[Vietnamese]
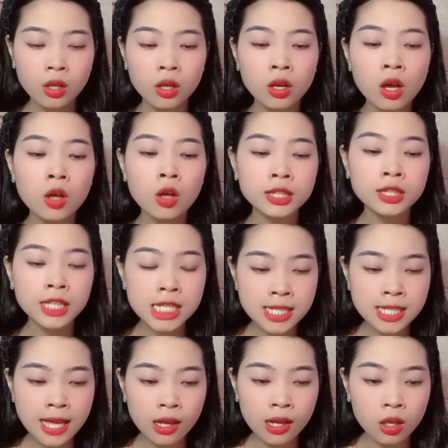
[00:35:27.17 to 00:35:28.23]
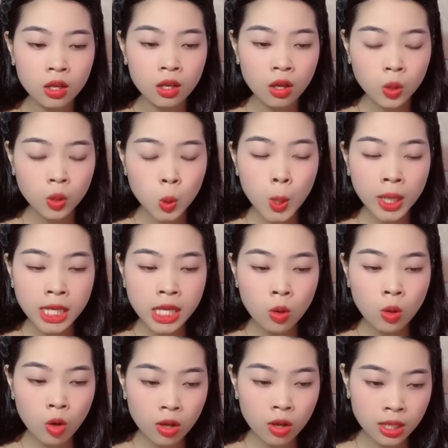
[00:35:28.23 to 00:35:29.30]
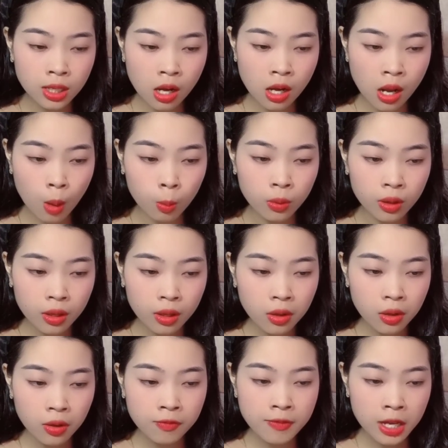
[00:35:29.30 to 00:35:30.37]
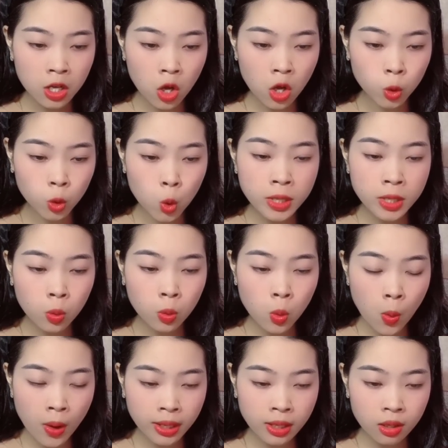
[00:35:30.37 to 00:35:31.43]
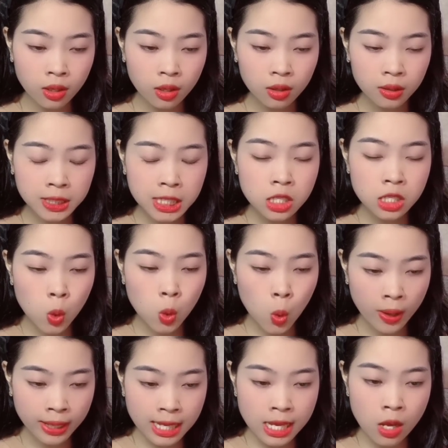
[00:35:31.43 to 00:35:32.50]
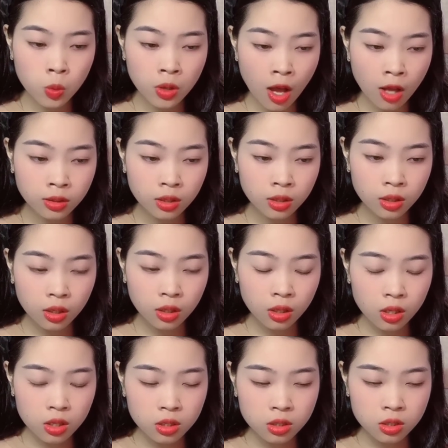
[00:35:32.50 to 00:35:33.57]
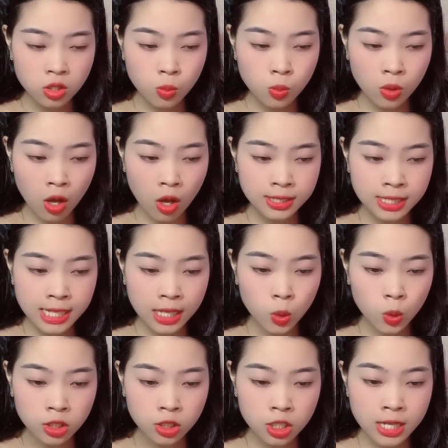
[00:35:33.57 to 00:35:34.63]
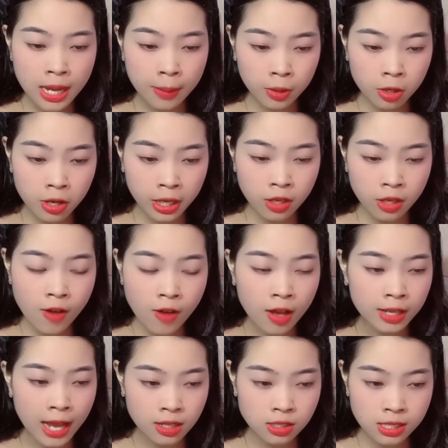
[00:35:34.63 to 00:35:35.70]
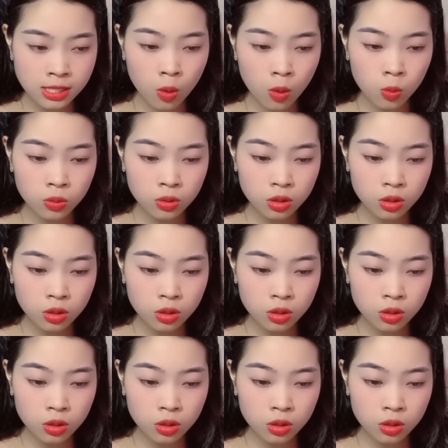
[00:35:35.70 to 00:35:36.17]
Con tin rằng cô ấy yêu con thật lòng, và con cũng yêu cô ấy như cô ấy yêu con. Chúng con sẽ tổ chức đám cưới vào tháng sau.